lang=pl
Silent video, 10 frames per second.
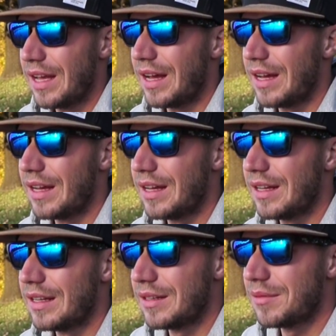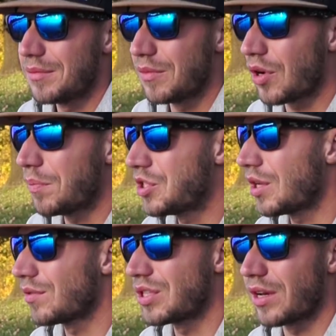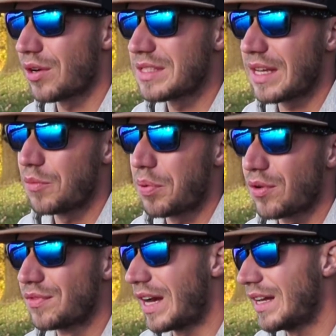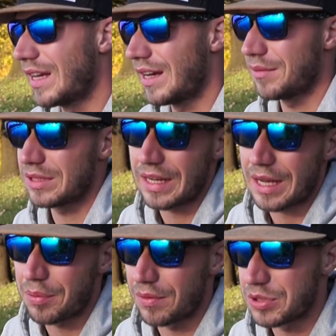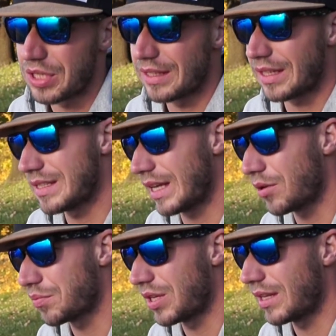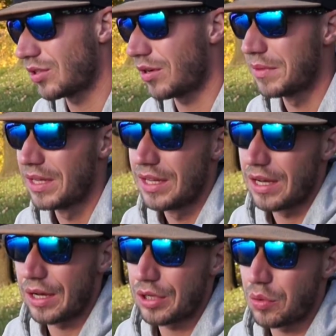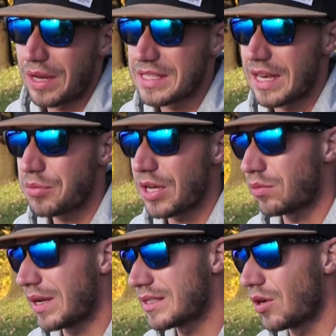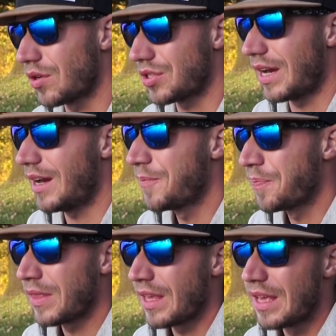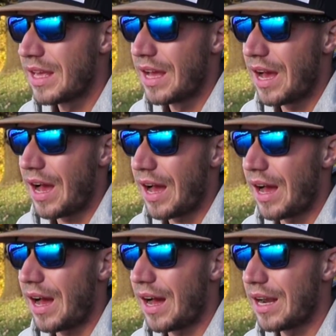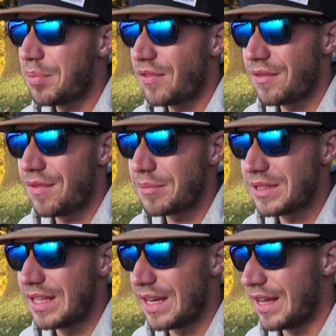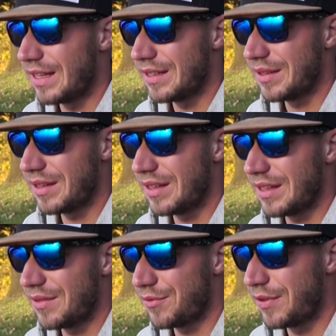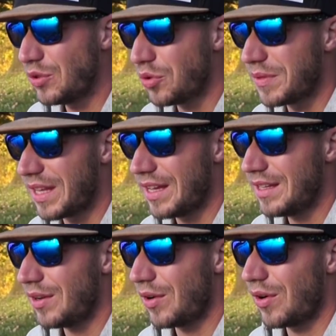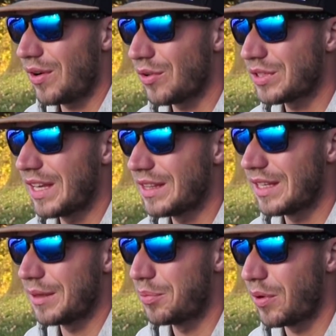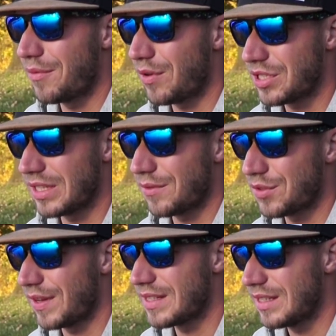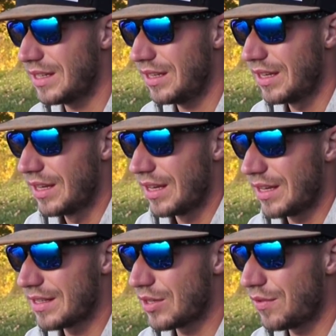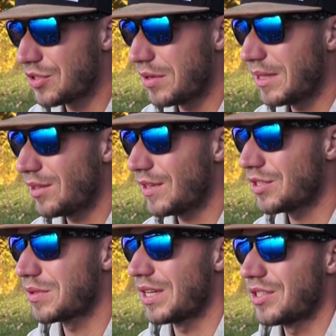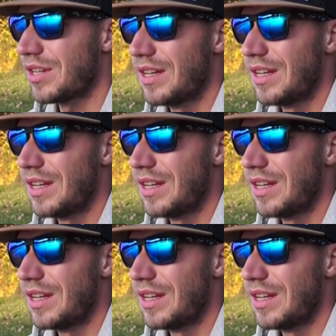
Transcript: E, robi się różnego rodzaju porównania, taka przynęta z taką przynętą, e, która jest lepsza, która jest gorsza, ale powiem Wam tyle. Według mnie, od kiedy byłem właśnie tam w Szwecji, e, zauważyłem jedną ważną rzecz